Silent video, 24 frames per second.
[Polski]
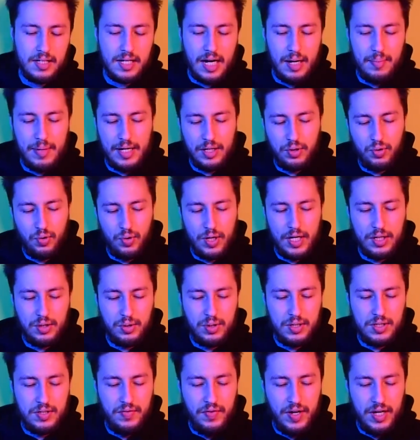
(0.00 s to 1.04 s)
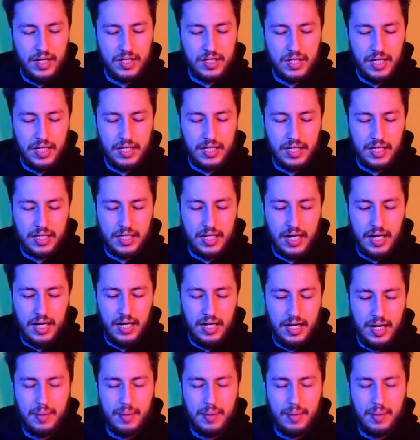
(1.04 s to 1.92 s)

gramatura tu jest większa i tak dalej.